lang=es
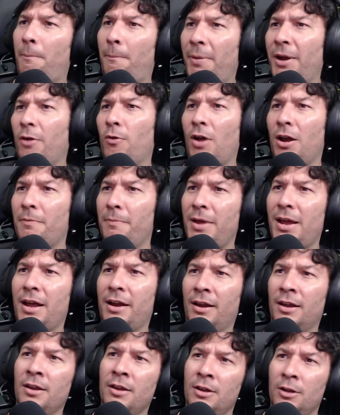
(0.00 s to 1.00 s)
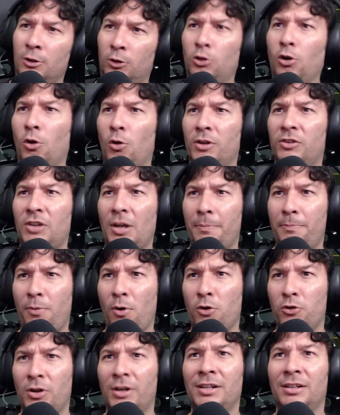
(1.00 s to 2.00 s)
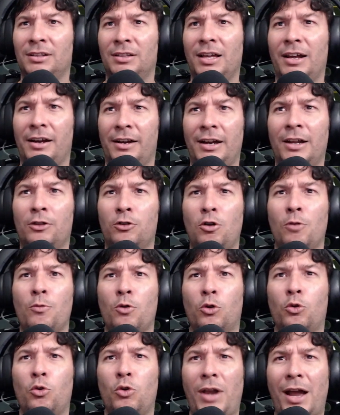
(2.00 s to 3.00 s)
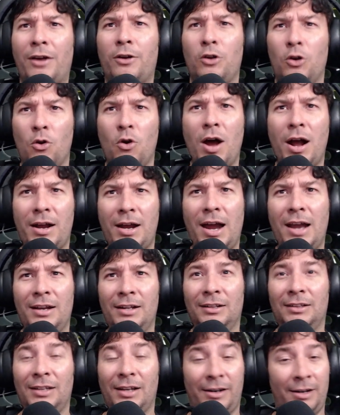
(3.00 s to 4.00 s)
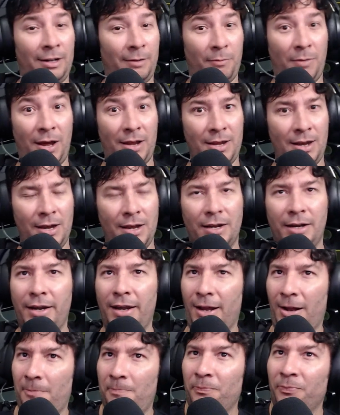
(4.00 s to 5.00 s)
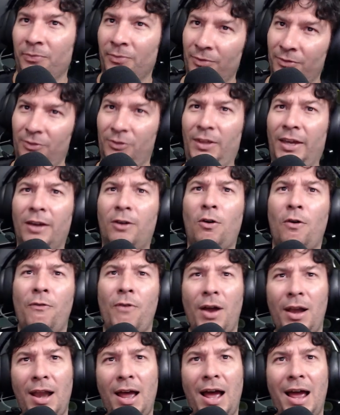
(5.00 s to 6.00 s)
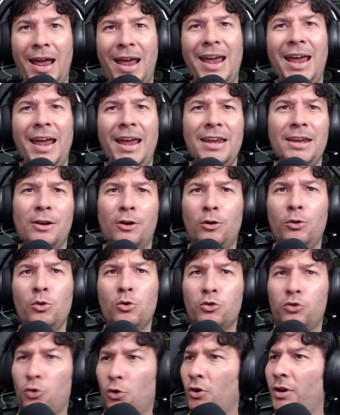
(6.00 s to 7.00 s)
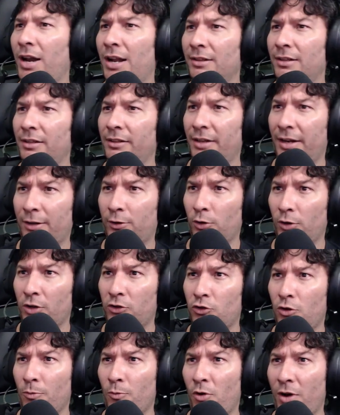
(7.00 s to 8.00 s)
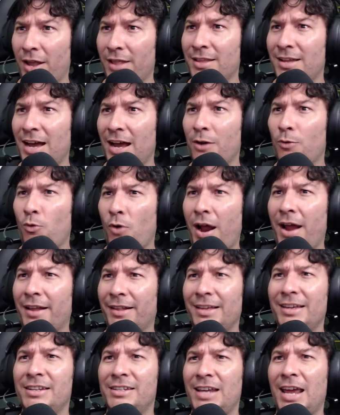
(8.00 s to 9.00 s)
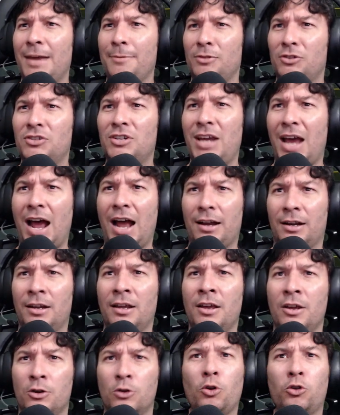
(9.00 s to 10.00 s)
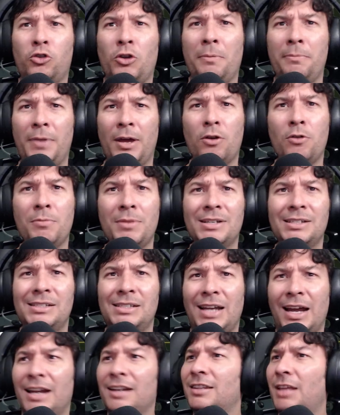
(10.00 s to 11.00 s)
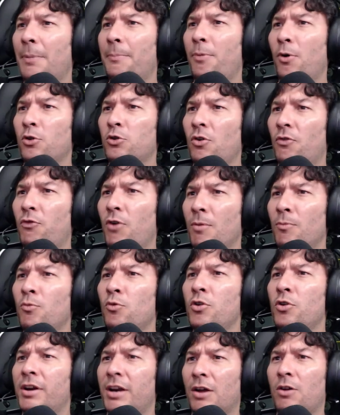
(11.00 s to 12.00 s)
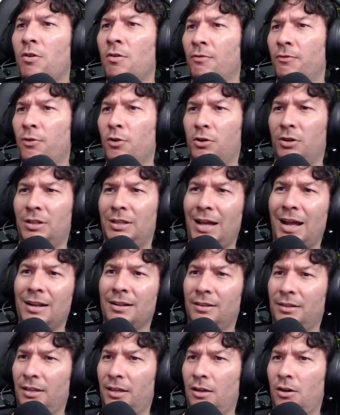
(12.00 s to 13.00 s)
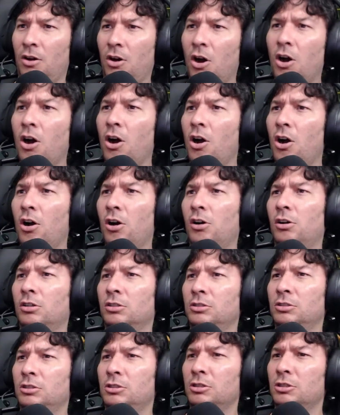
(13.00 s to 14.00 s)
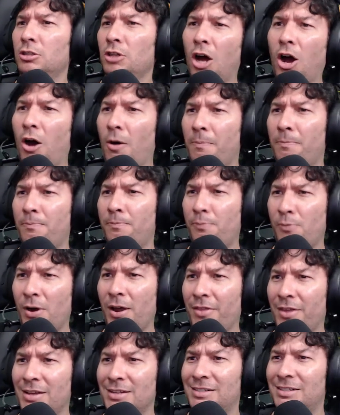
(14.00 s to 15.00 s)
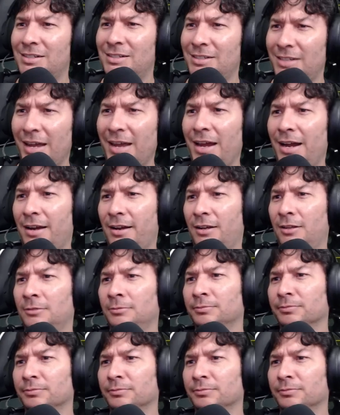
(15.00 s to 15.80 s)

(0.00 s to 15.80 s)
pero al ver todo ese apoyo en Internet como la cloaca del Internet, vaya alegría. Dijo Falá e incluso grandes directores como Edgar Wright y James Gunn nos enviaron mensajes de apoyo. Fue muy reconfortante. ¡Oh, no puede ser!